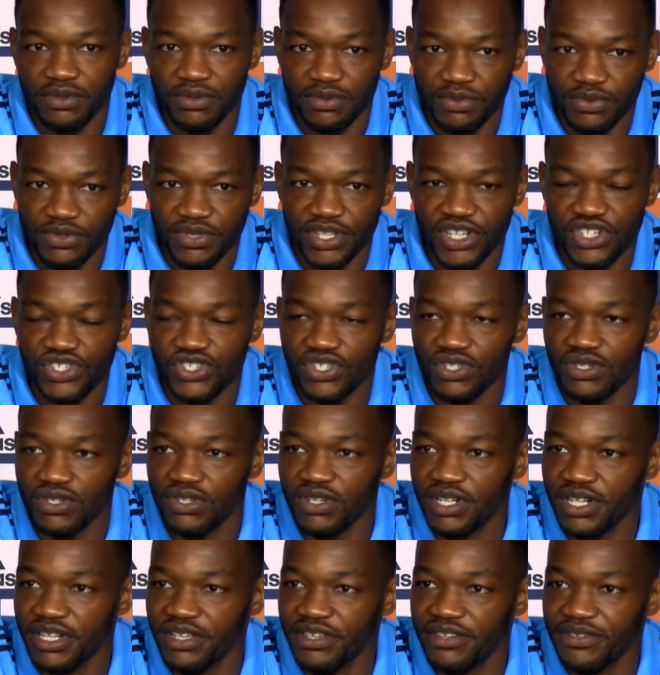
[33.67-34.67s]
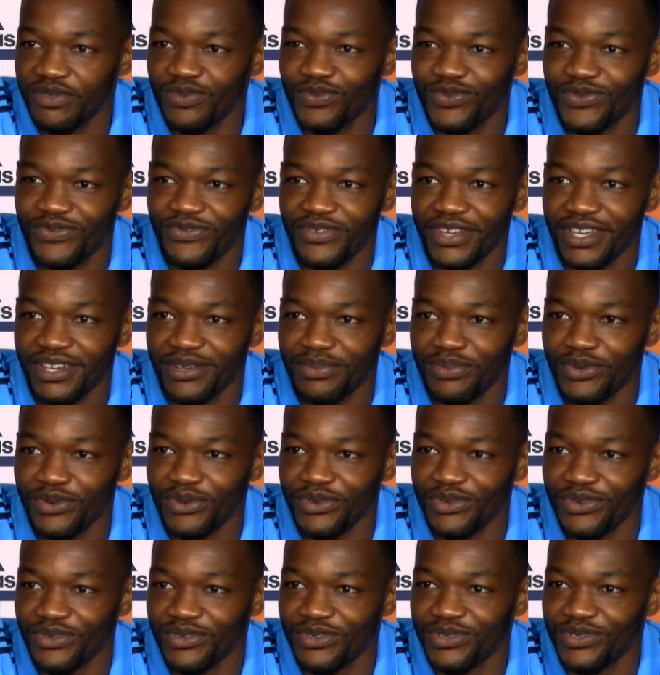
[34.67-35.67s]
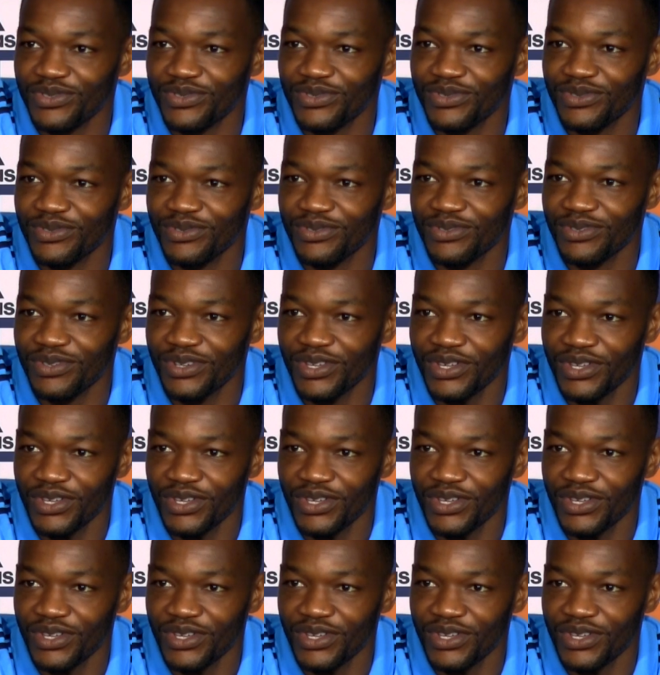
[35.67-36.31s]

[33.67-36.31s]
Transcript: mon agent allait tout faire pour que ce,